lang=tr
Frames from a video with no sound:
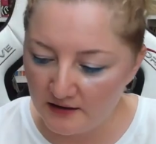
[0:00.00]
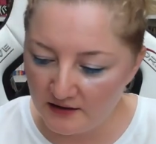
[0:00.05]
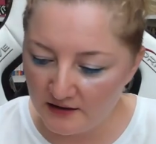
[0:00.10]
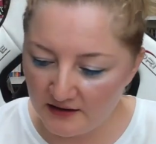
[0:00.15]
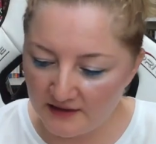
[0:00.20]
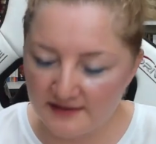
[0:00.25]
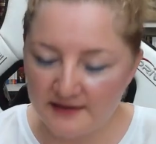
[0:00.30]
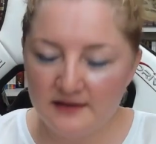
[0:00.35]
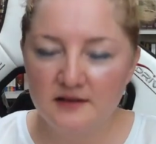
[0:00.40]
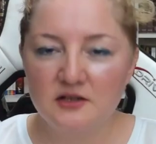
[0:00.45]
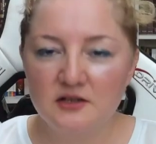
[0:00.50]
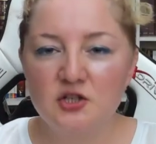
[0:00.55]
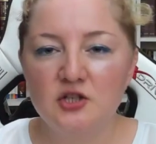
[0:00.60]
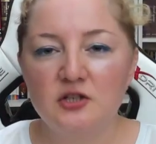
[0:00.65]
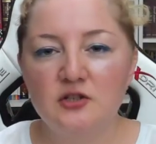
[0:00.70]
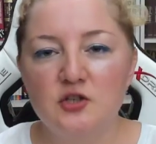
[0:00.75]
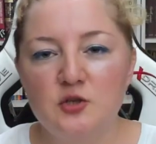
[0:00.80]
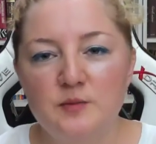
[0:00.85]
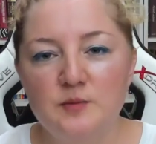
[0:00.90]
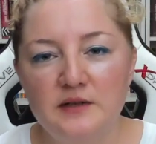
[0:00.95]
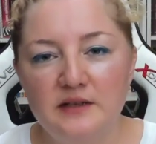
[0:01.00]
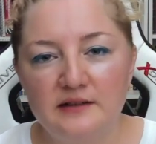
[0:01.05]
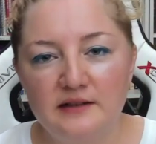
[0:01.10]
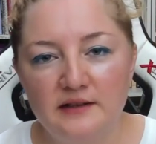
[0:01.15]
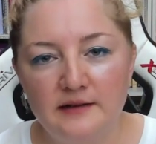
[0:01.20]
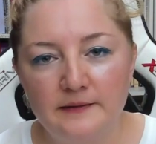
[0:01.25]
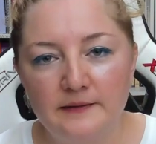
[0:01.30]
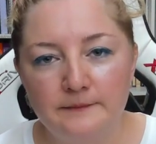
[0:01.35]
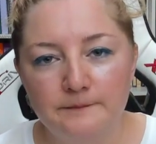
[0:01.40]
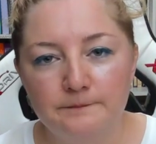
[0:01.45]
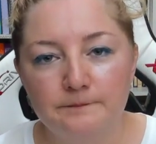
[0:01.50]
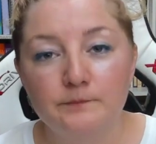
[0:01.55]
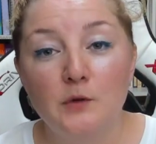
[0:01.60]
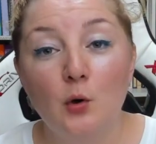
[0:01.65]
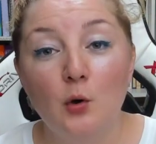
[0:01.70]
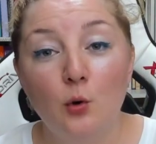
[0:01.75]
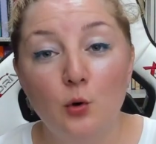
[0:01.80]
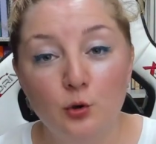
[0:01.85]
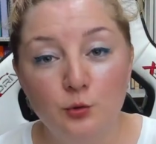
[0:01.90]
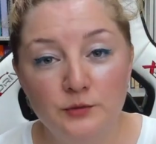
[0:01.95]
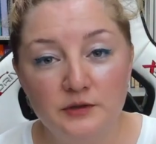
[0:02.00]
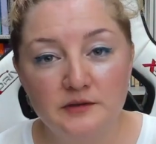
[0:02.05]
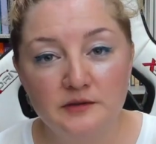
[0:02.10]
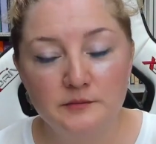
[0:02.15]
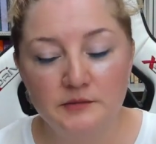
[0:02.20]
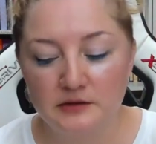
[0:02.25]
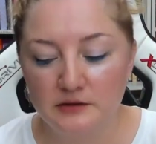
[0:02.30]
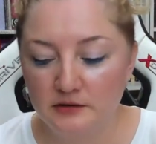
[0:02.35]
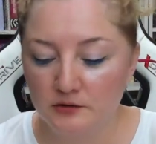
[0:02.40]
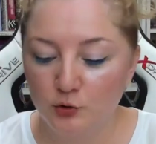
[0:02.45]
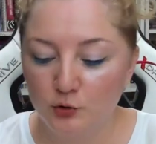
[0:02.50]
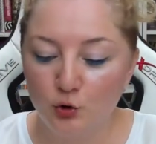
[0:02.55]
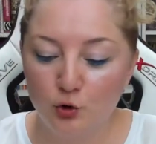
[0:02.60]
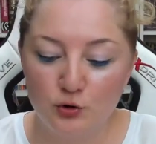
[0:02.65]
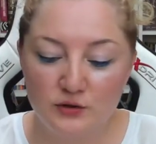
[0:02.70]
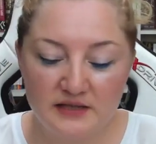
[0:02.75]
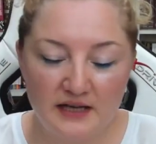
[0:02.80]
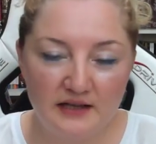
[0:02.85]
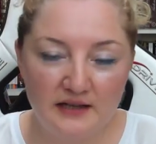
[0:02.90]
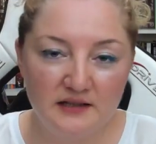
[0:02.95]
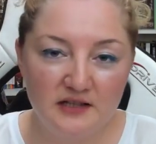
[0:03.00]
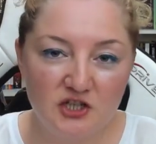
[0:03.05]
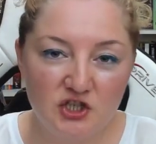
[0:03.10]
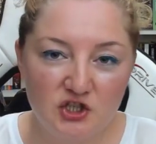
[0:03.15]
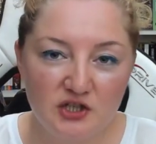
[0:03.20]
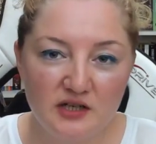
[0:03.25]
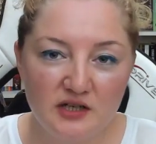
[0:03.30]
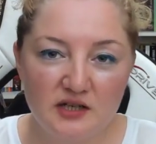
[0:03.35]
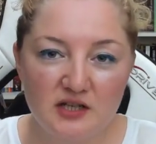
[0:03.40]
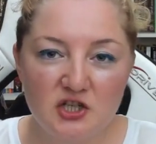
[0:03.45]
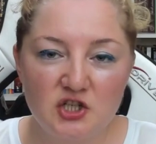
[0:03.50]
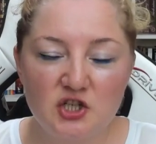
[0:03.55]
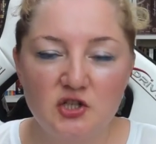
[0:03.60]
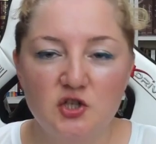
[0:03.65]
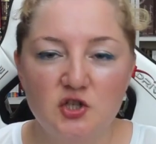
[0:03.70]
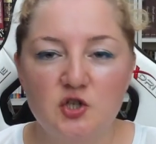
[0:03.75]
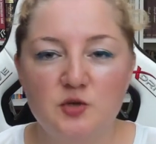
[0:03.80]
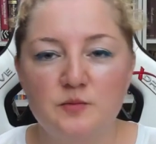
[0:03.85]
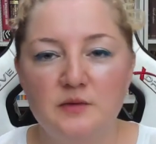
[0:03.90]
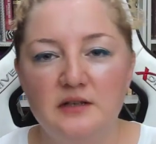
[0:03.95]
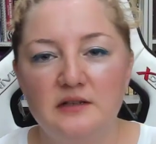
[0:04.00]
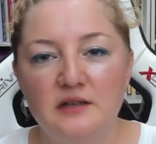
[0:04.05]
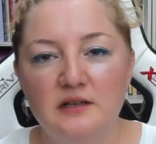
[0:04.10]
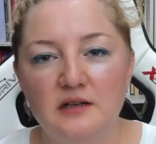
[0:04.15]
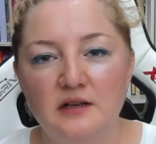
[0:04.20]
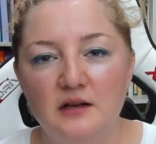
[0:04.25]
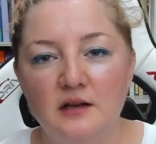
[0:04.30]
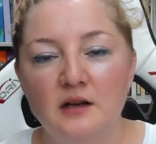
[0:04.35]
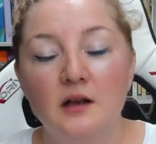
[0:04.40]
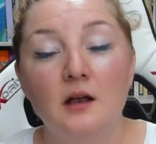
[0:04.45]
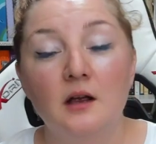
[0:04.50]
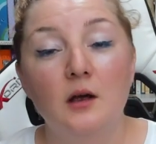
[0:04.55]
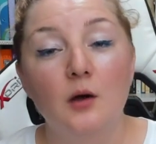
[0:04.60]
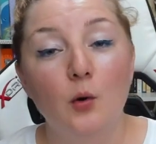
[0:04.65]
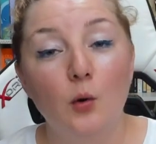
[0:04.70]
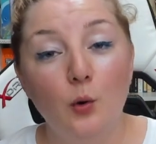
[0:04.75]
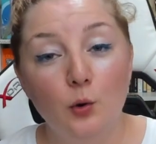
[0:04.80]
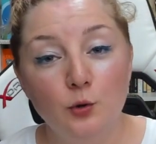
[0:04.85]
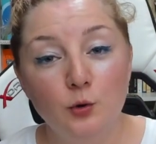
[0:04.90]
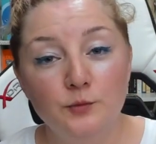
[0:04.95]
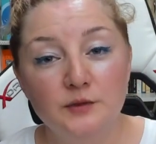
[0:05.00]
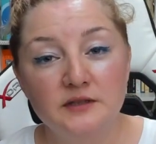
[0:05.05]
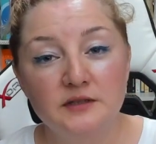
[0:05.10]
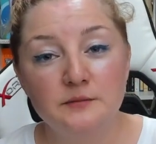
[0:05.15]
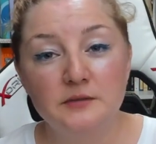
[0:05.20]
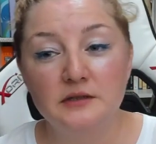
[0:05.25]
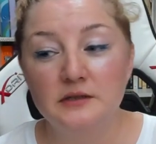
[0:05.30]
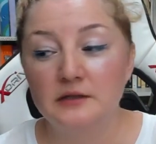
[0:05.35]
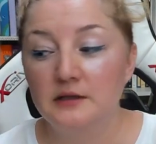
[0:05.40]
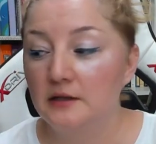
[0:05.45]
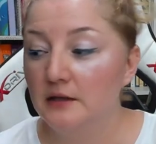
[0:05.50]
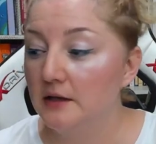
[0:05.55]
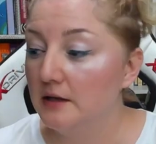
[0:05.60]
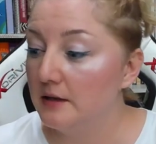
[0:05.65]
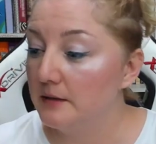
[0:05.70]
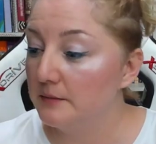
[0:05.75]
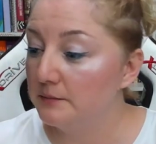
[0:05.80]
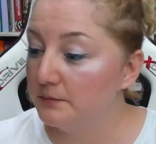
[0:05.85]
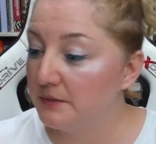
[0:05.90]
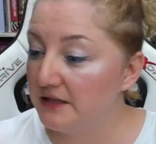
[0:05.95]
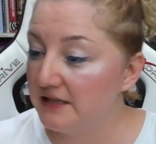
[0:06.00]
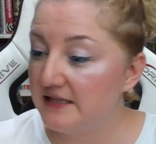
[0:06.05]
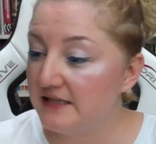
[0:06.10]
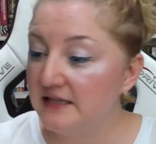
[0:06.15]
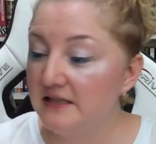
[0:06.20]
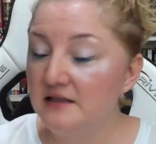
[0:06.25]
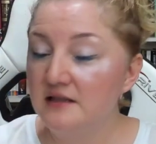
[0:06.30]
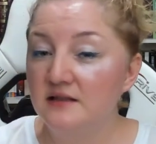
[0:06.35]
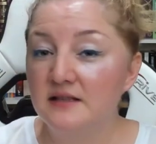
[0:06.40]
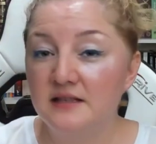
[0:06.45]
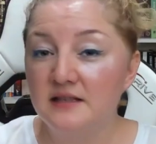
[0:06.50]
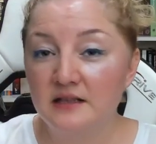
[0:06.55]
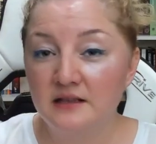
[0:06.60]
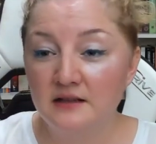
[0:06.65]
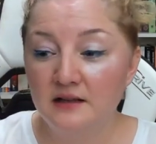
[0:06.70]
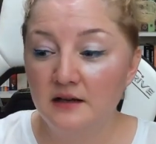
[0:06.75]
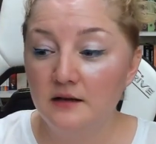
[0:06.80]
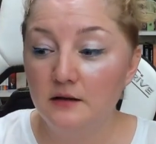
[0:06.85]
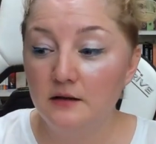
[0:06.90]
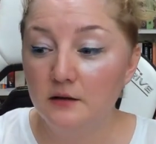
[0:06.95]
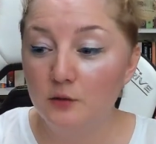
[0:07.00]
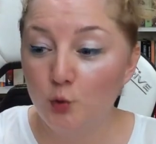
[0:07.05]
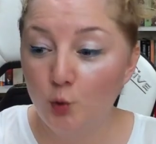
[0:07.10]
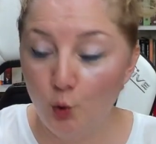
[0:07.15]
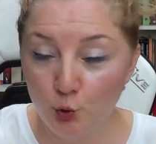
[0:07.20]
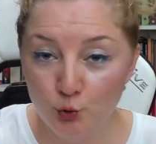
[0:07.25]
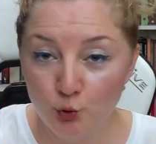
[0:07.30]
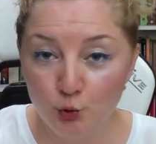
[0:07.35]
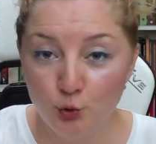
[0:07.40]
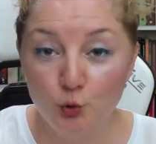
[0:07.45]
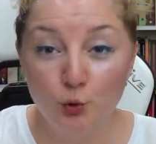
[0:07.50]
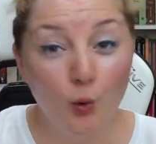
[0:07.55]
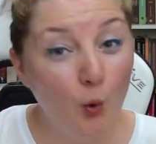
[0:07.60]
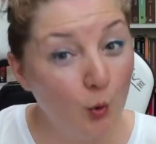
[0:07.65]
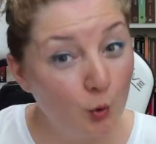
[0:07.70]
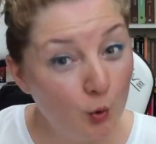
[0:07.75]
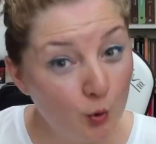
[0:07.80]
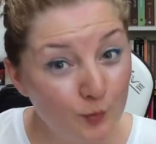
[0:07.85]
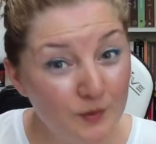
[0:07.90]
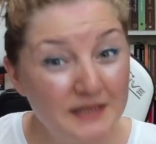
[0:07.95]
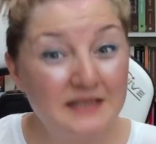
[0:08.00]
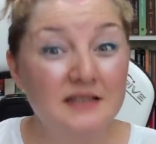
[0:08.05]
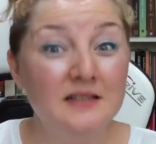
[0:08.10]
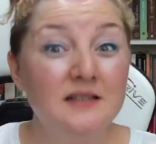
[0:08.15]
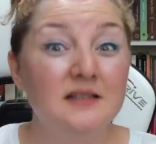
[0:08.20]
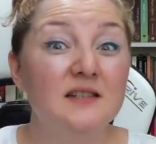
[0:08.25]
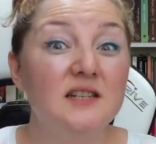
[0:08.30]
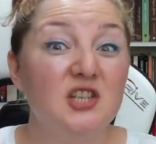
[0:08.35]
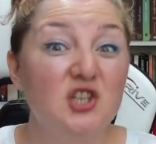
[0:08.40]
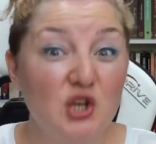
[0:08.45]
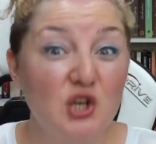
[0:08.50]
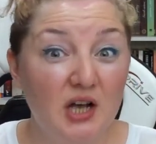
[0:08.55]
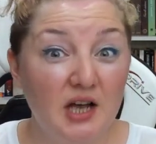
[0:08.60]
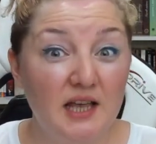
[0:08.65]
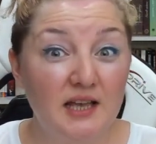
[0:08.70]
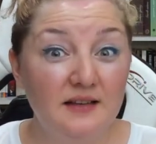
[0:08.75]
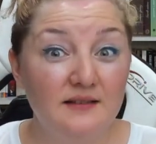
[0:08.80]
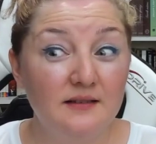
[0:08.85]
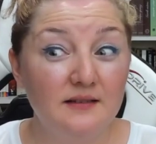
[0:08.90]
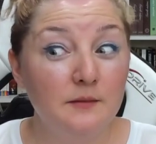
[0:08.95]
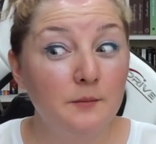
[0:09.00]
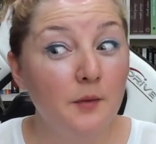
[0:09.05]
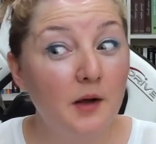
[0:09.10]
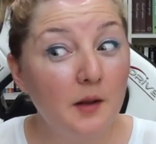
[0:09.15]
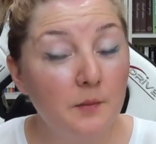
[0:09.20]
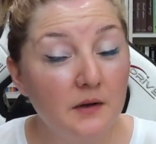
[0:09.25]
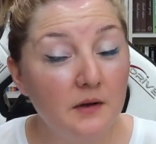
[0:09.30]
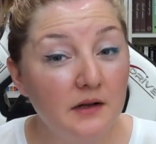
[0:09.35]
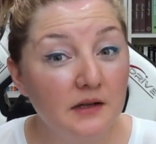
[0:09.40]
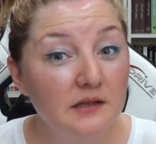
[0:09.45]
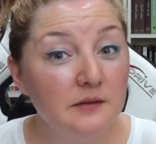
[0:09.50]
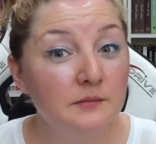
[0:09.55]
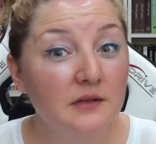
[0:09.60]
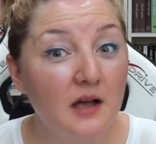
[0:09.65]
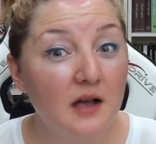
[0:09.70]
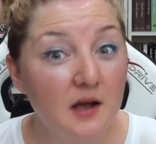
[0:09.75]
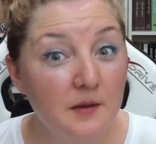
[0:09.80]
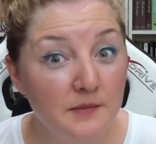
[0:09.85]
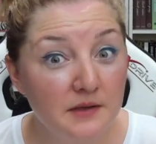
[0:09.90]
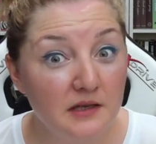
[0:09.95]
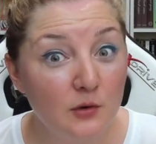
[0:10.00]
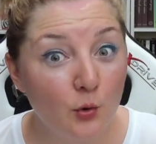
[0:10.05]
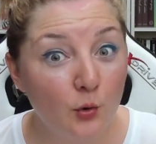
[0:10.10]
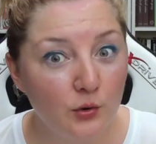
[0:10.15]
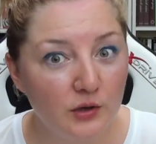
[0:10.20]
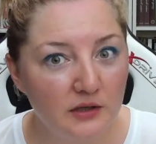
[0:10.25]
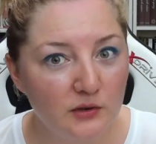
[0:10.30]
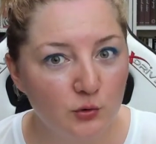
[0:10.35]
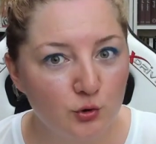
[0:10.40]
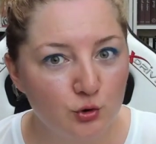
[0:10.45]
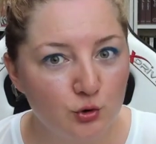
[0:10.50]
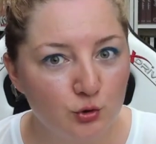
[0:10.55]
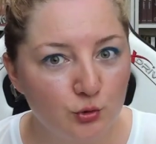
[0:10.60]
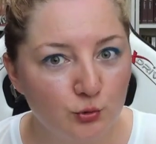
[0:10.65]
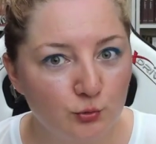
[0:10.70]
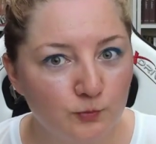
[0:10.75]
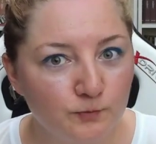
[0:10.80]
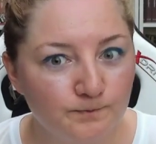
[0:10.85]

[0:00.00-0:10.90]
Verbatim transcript: Yazarak çalışmayı dene. Olmadı mı? Görselleştirerek çalışmayı dene. Olmadı mı? Birisinin sana konuyu okumasını rica et. Bak bakalım daha mı iyi öğreniyorsun?